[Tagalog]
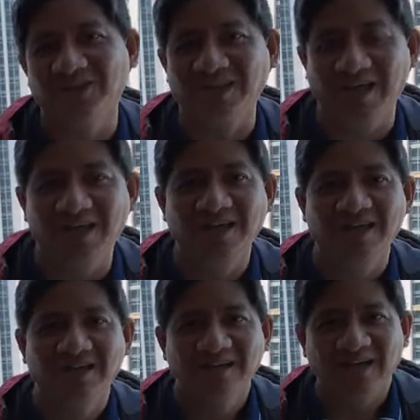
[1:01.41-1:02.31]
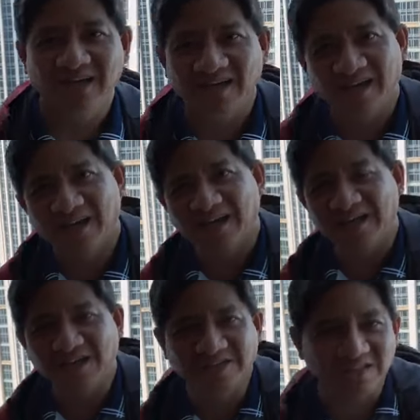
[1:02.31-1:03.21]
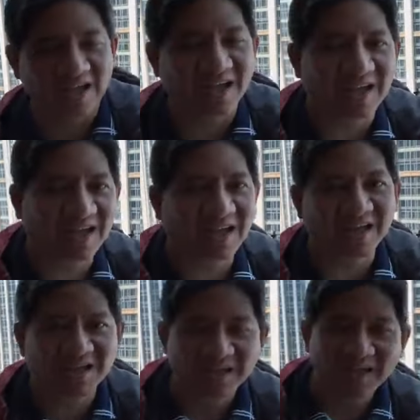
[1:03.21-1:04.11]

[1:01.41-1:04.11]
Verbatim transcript: And then, uh, inis, uh,